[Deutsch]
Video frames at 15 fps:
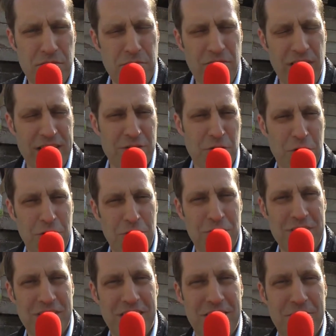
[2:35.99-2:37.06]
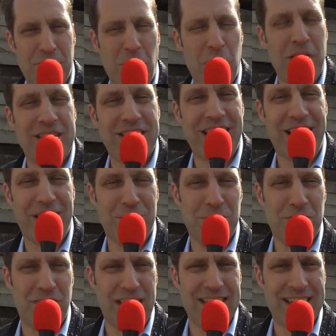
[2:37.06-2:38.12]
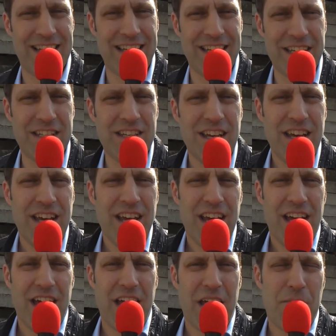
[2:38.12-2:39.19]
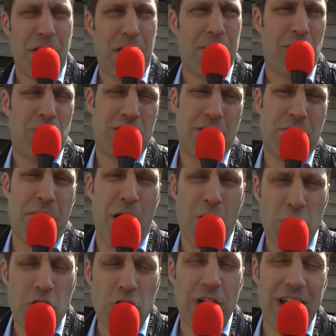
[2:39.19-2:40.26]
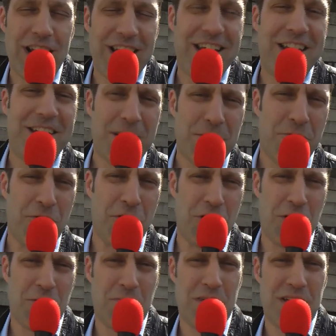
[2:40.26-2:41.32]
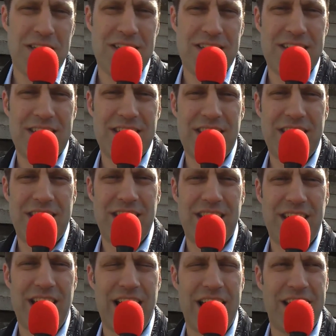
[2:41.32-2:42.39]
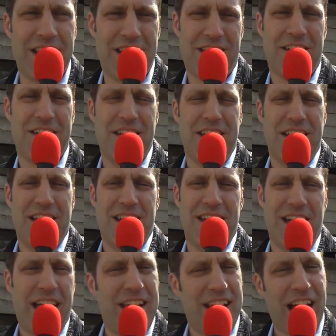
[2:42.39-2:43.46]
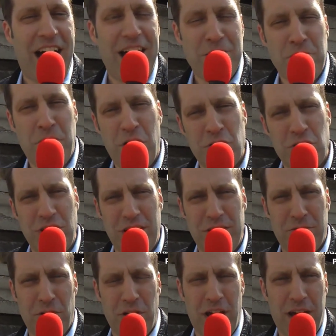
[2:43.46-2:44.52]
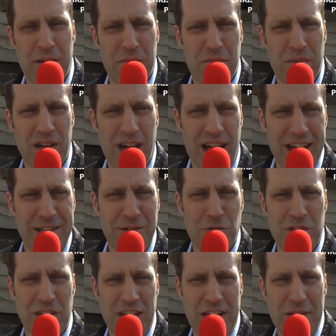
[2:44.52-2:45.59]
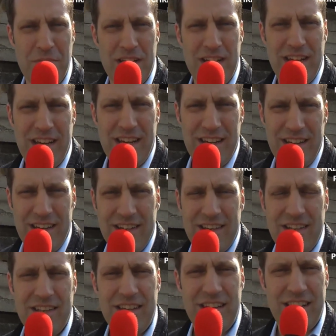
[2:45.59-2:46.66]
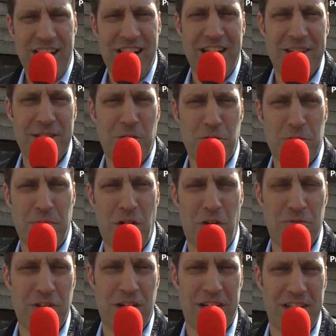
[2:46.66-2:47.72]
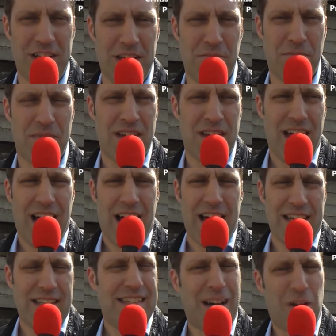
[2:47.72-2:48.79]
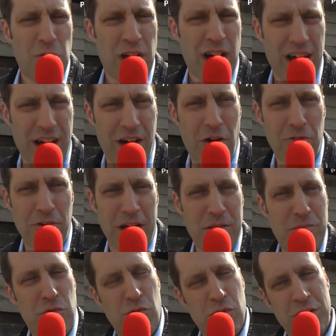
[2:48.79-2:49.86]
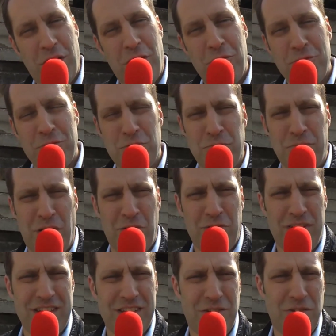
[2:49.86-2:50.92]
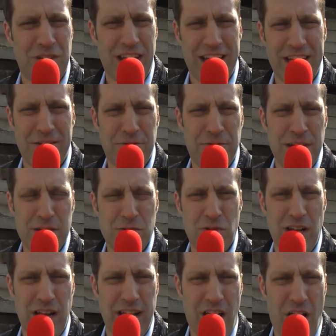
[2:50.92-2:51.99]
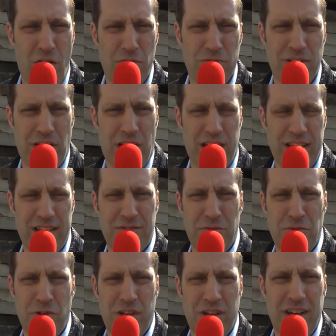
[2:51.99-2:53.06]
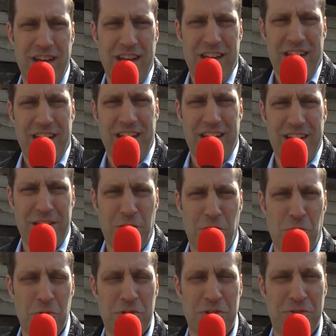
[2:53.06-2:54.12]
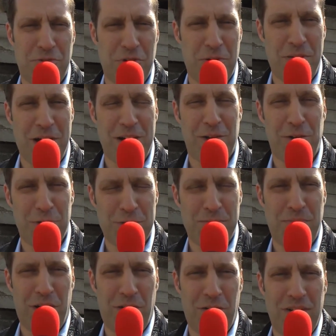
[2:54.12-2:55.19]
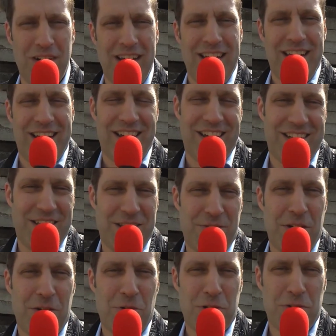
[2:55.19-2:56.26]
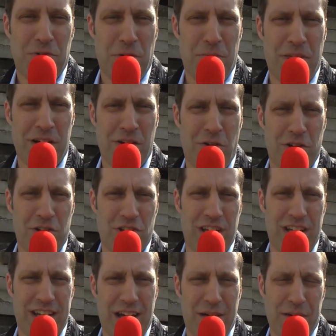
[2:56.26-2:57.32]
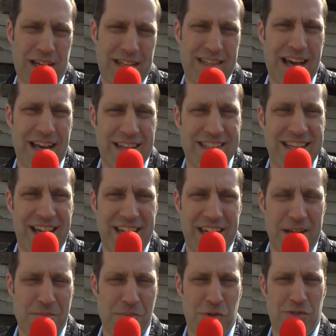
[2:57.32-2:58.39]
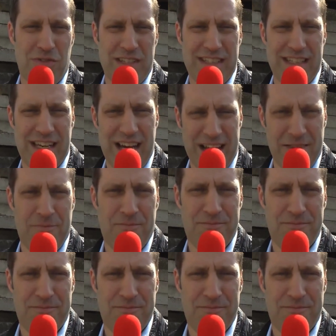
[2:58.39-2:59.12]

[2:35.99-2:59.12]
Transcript: Fahrzeuge und sein Baumaterial und so weiter liegt. Ähm, aber unsere Baustelle in dem Film ist eine äh, eine Gartenbaustelle von einem reichen Unternehmer, der äh, den Karl-Heinz Kluss beauftragt, ihm eine Sauna auf einen Pool drauf zu bauen, was natürlich eigentlich ein viel zu kleiner Auftrag ist für äh, die große Firma Klussbau, die zwar kurz vorm Bankrott steht, aber jetzt alles annehmen muss, was sie kann.